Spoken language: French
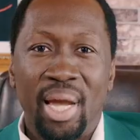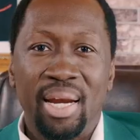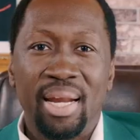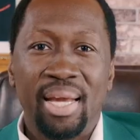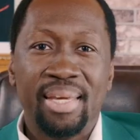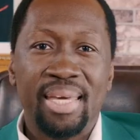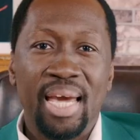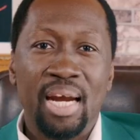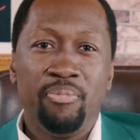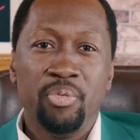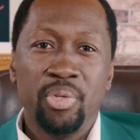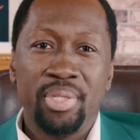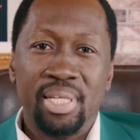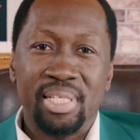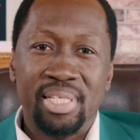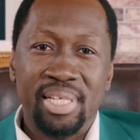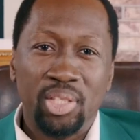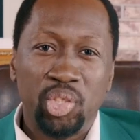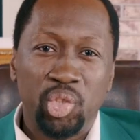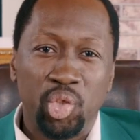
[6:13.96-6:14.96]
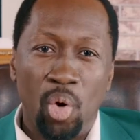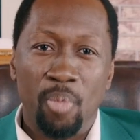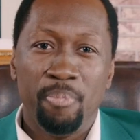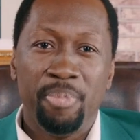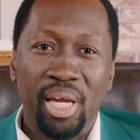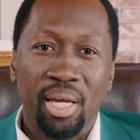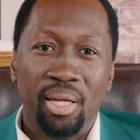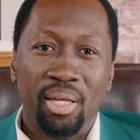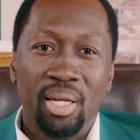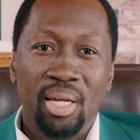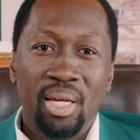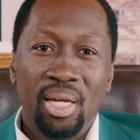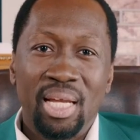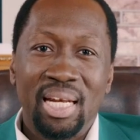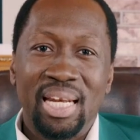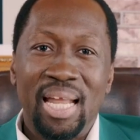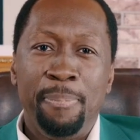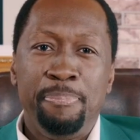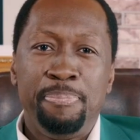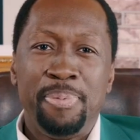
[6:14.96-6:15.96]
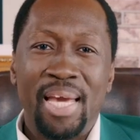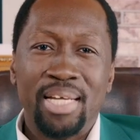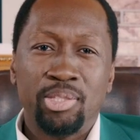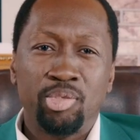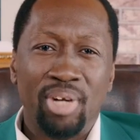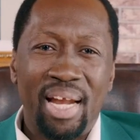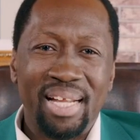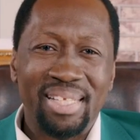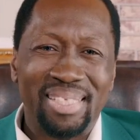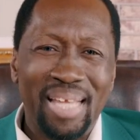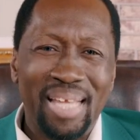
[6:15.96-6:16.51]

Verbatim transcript: dans lesquels vous étiez tombés, les pièges de la